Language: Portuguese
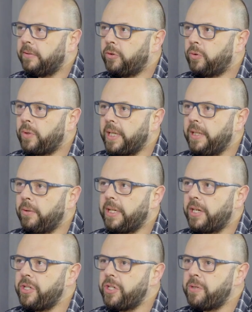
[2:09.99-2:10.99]
tudo aquilo que
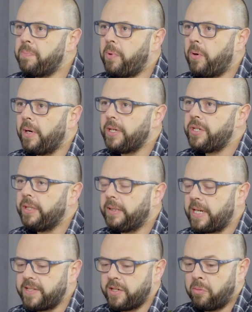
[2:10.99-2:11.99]
a gente pode
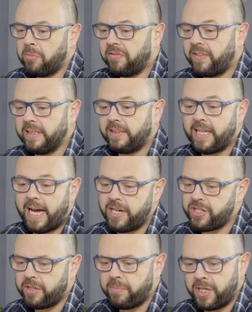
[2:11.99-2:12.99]
trazer como
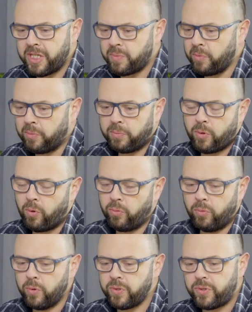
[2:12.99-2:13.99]
vantagem mesmo com
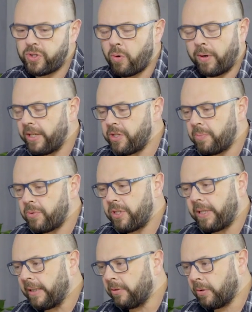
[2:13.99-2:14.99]
o uso de qualquer tipo de
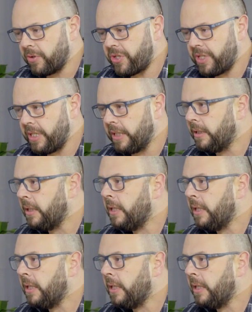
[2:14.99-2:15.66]
tecnologia,